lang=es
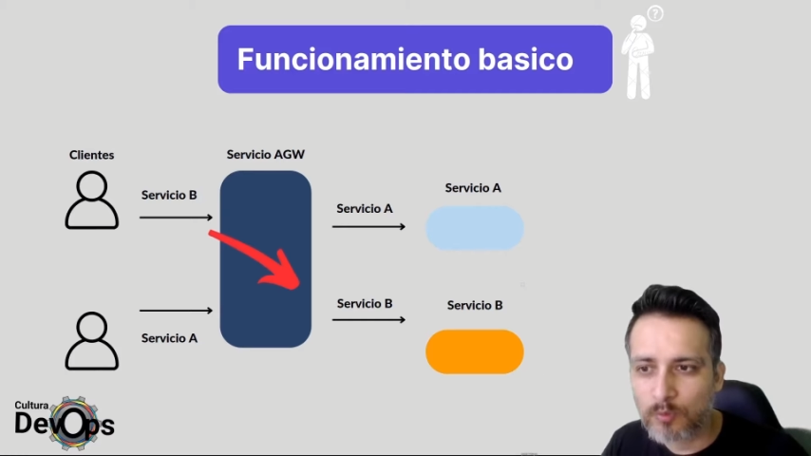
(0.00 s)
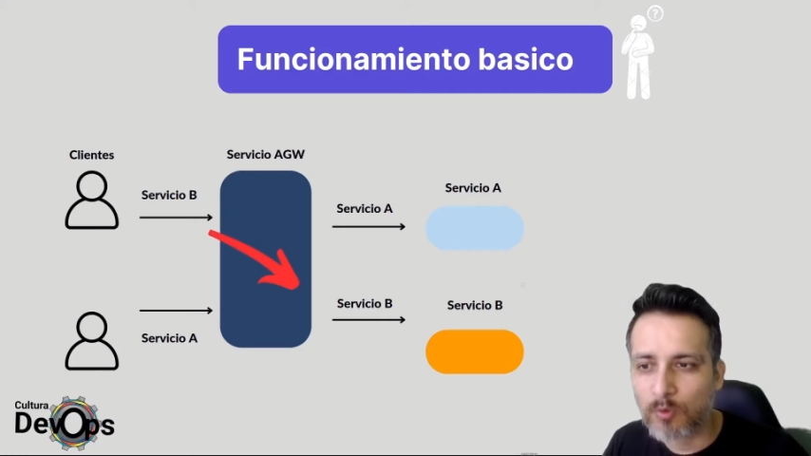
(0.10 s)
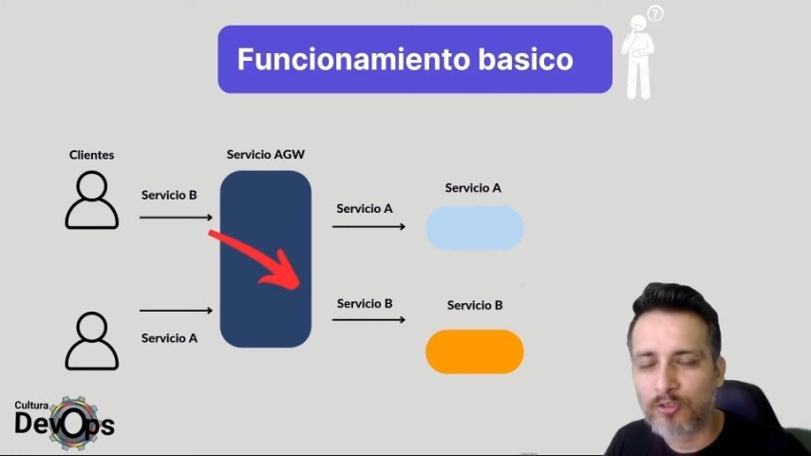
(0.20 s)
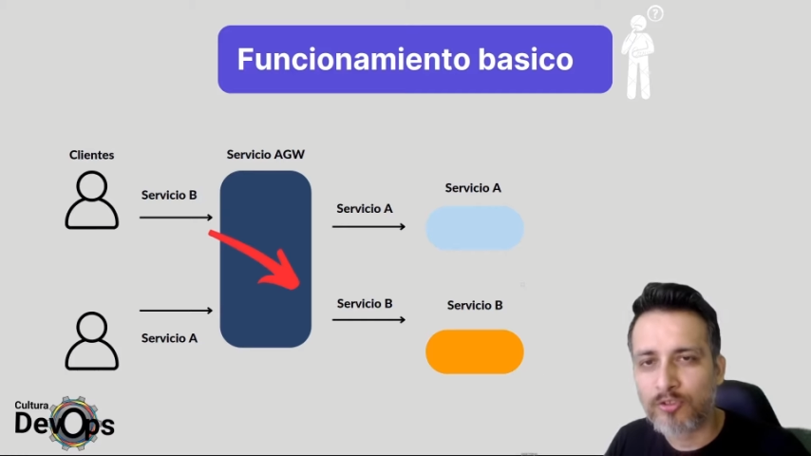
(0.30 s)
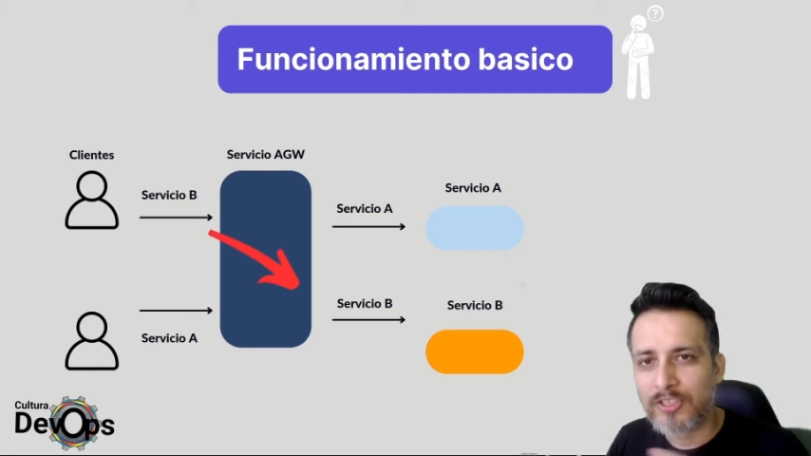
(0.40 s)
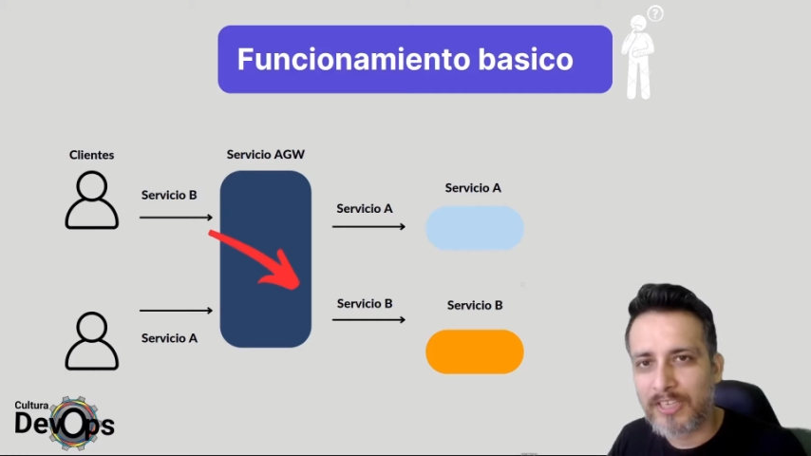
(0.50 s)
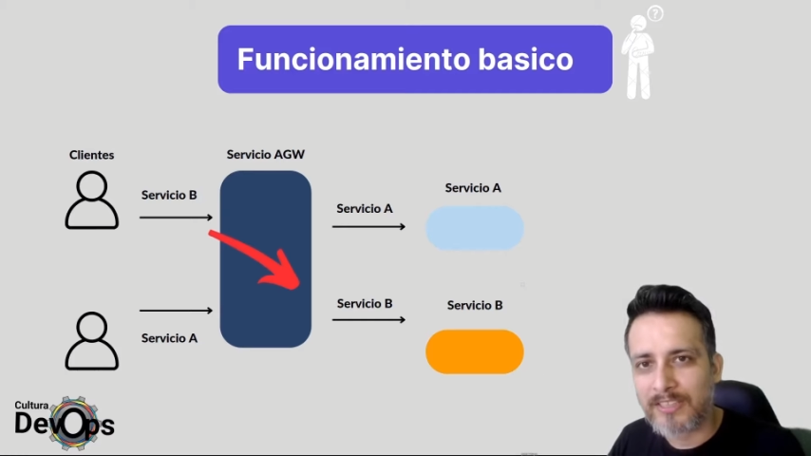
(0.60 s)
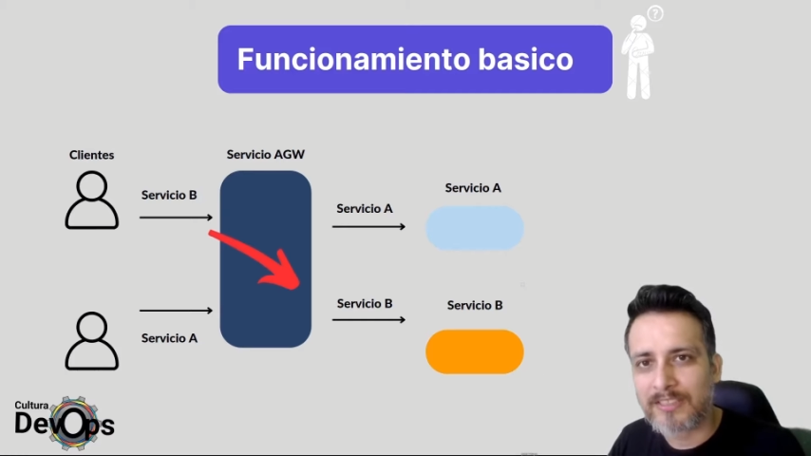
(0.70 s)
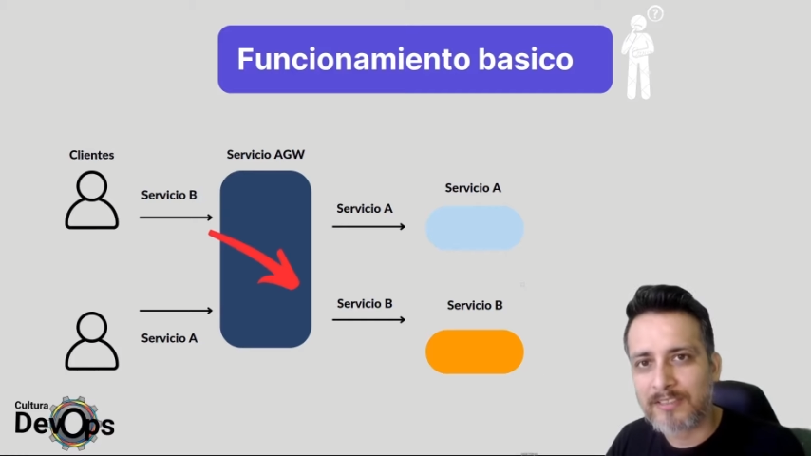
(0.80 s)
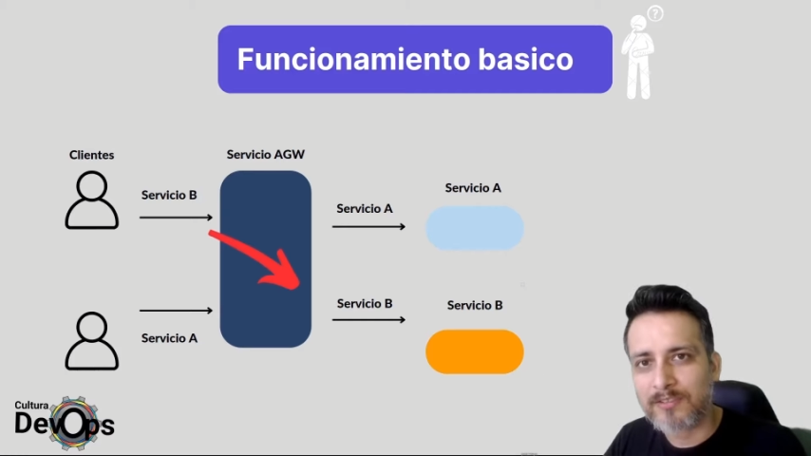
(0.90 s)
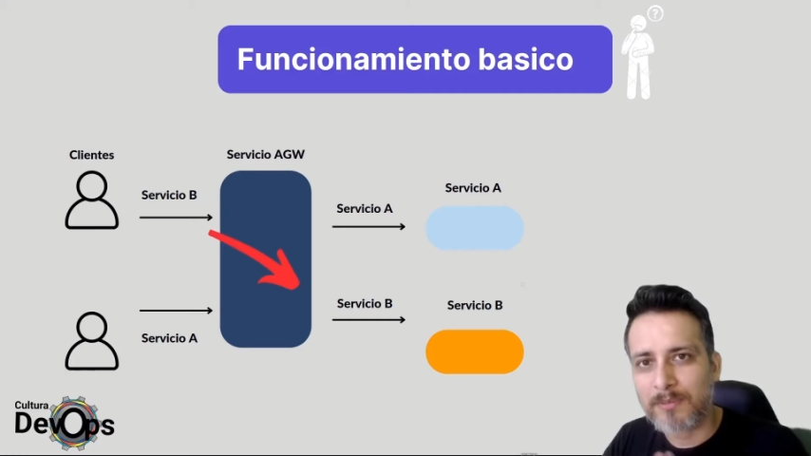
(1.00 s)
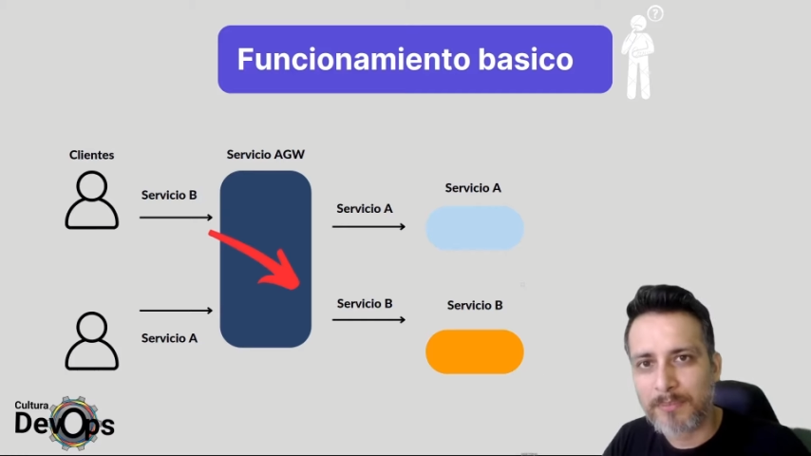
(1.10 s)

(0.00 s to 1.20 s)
Cuando un cliente hace una